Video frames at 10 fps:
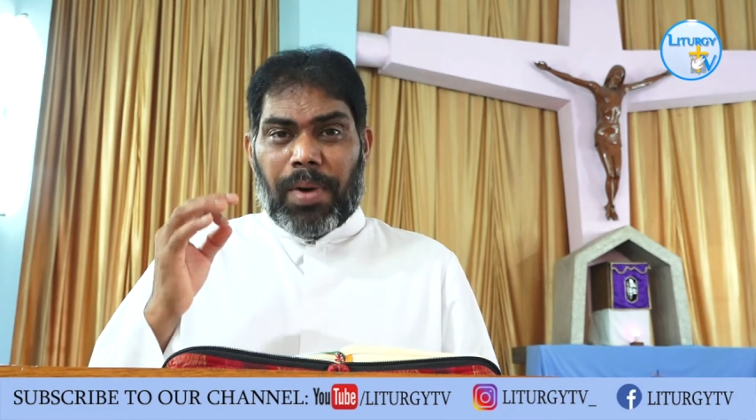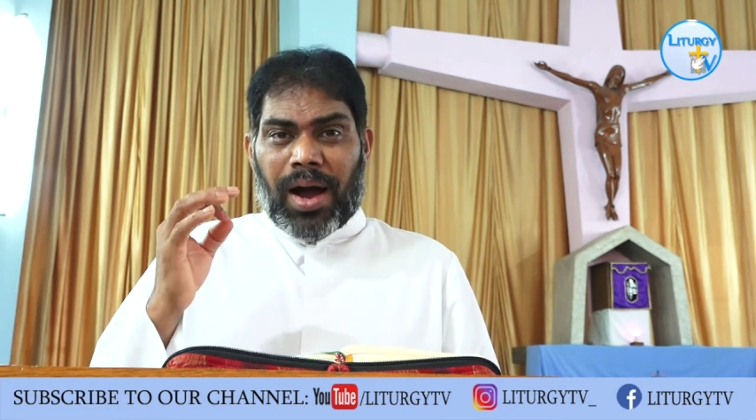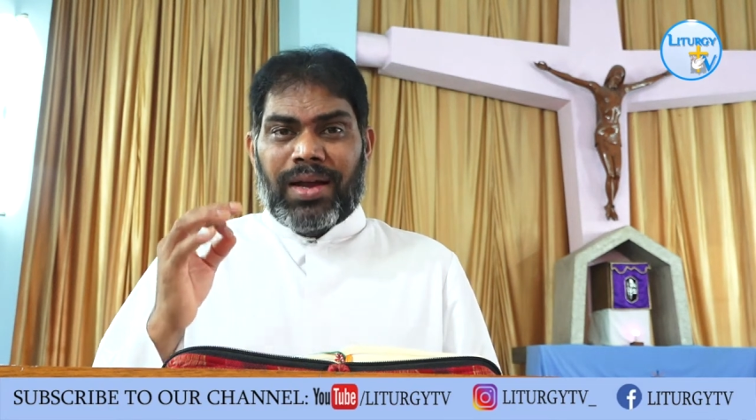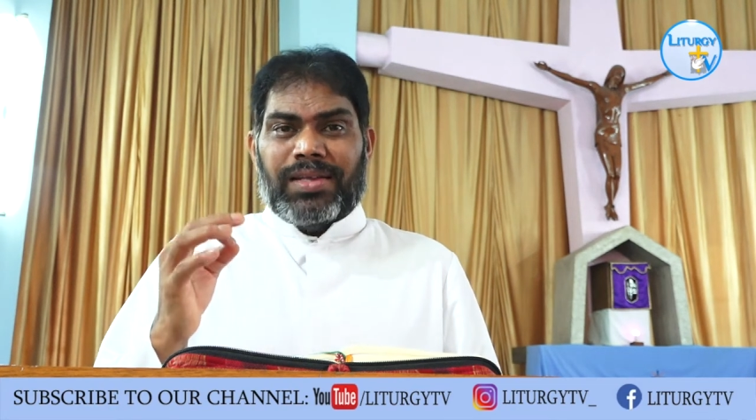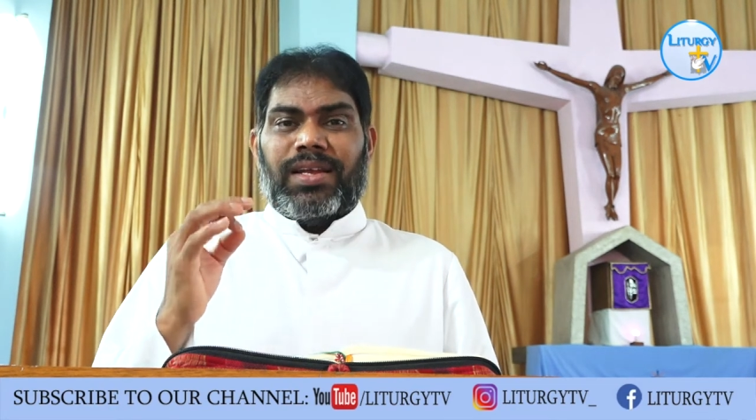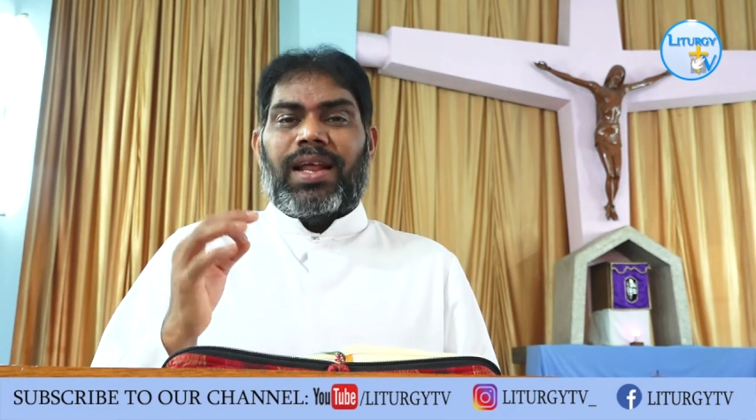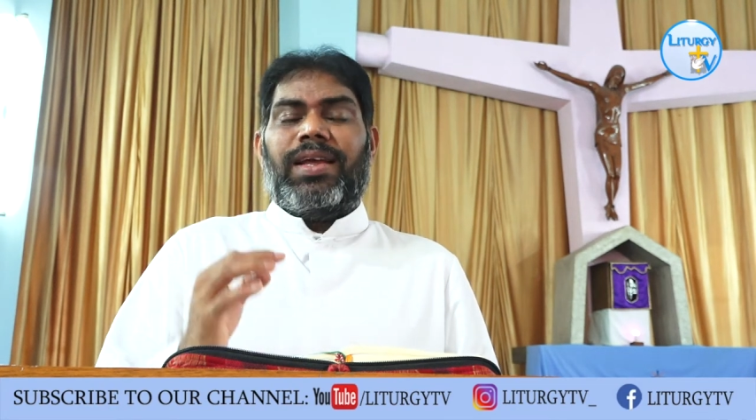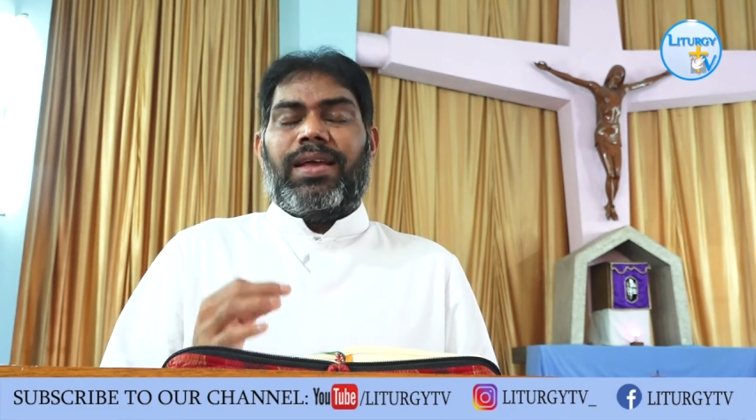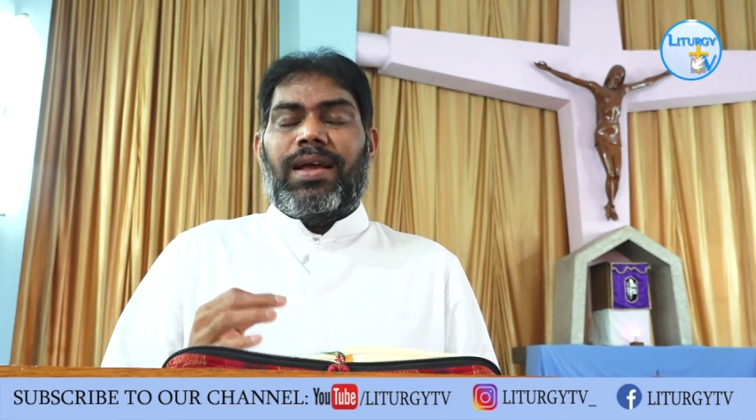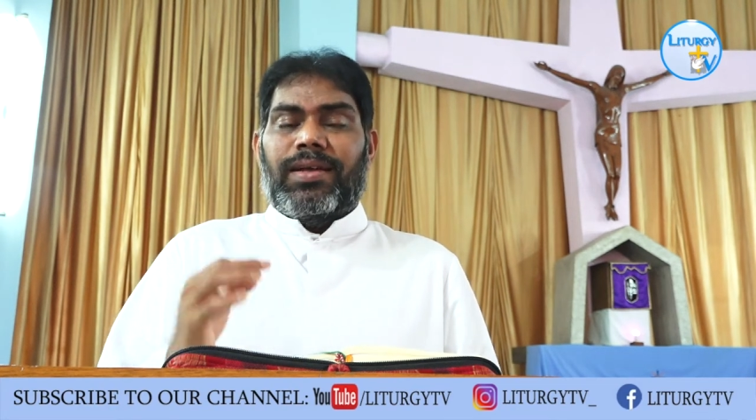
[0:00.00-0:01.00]

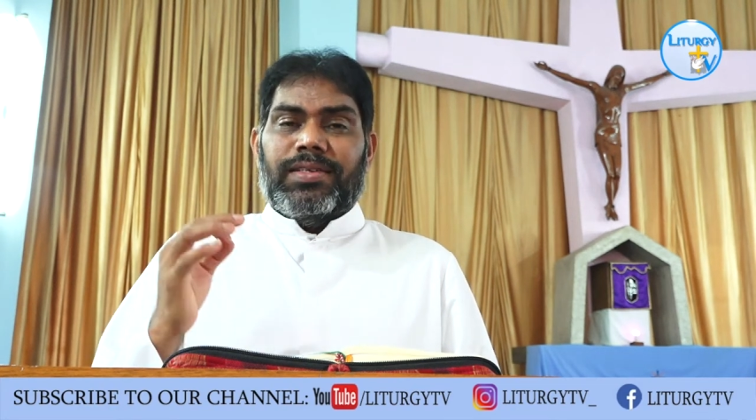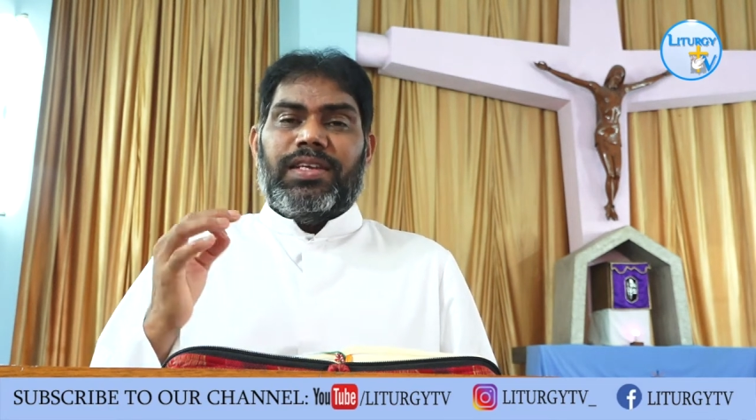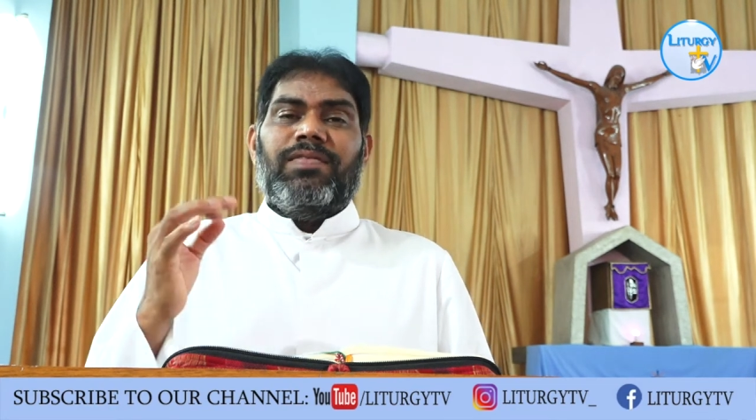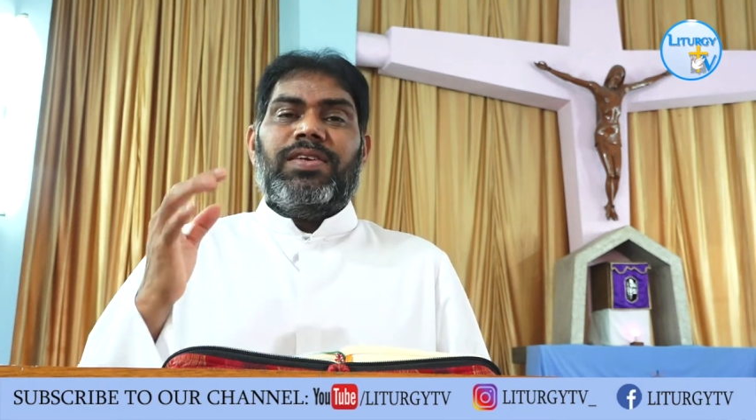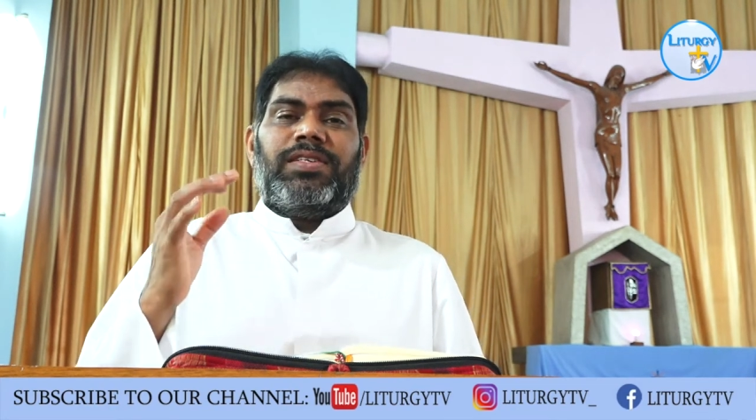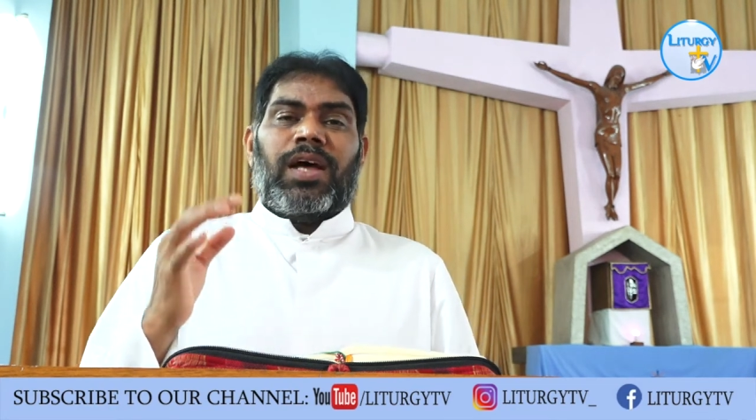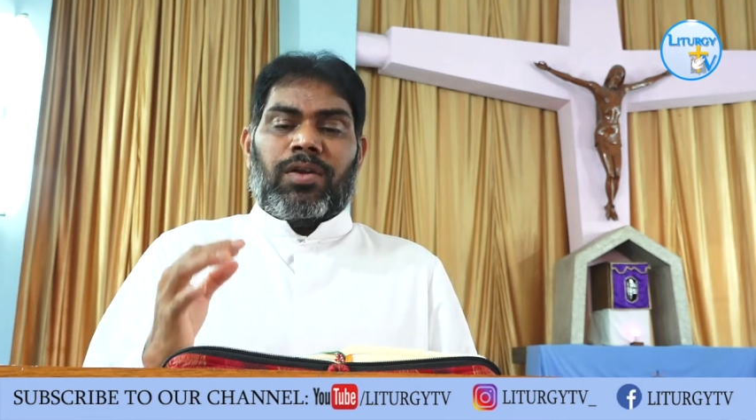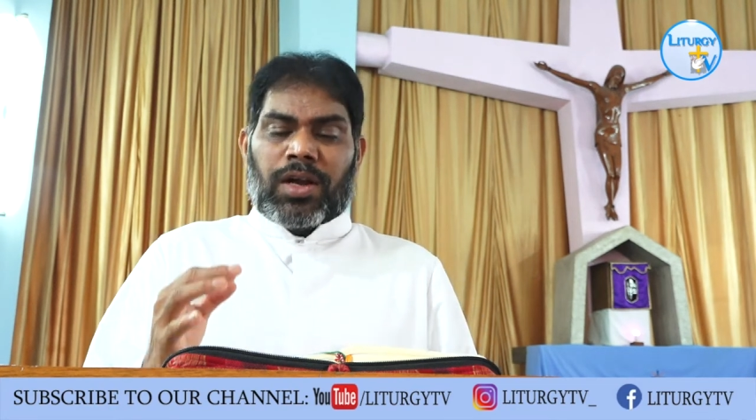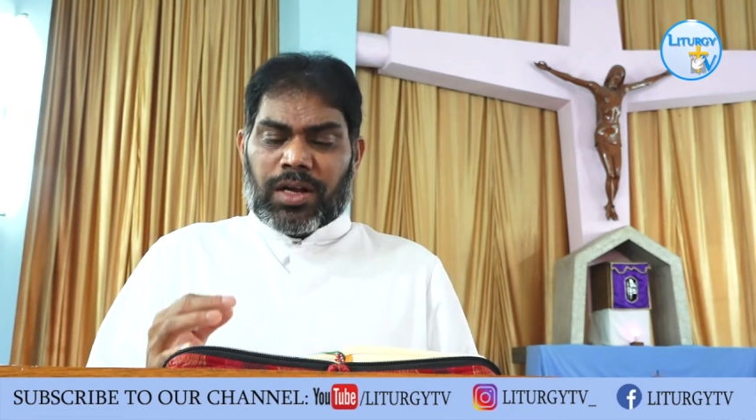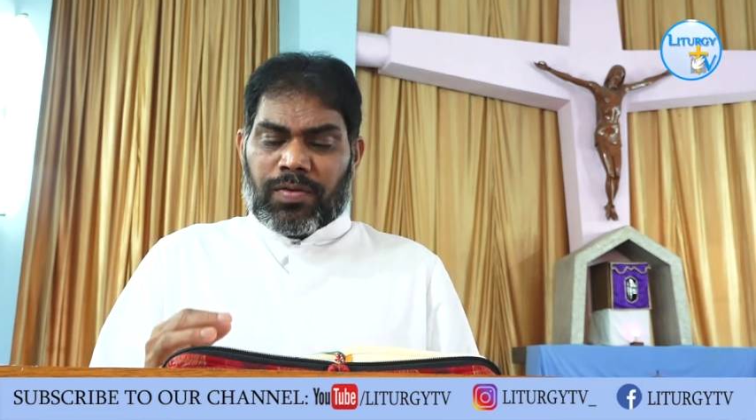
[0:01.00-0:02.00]
బానిసలై
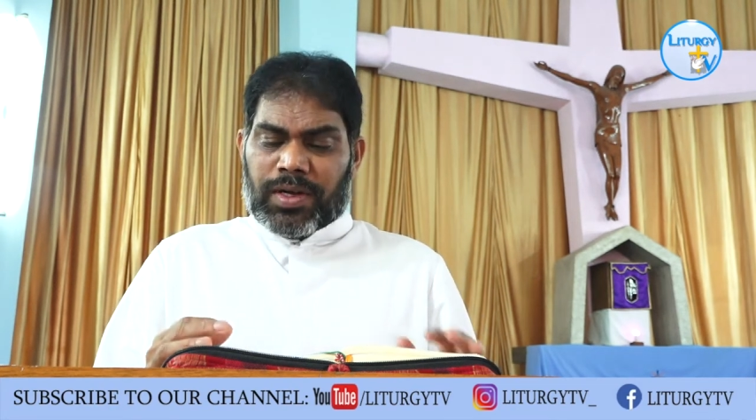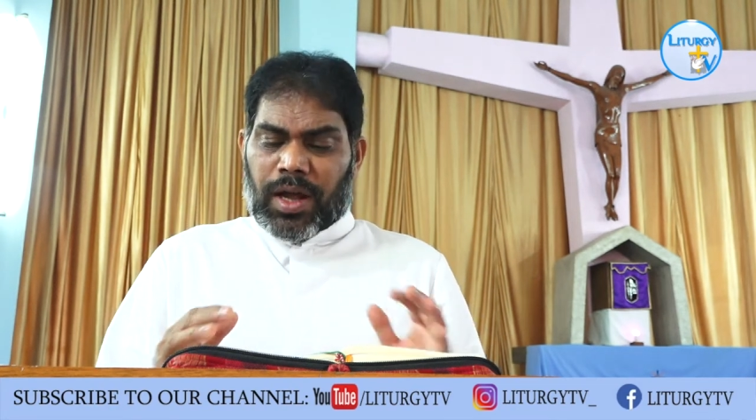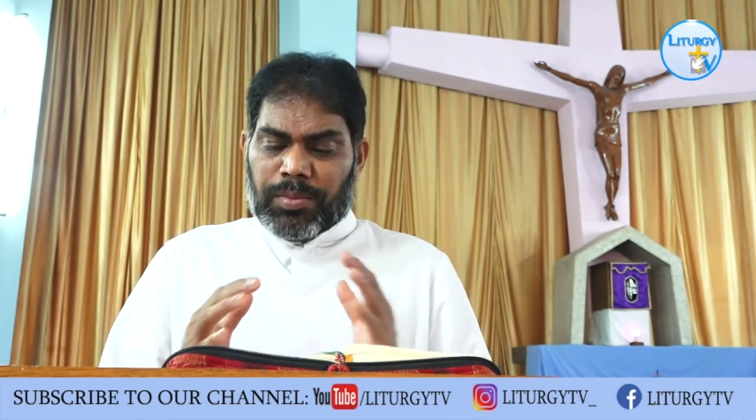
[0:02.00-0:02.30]
జీవిస్తారు అన్నటువంటి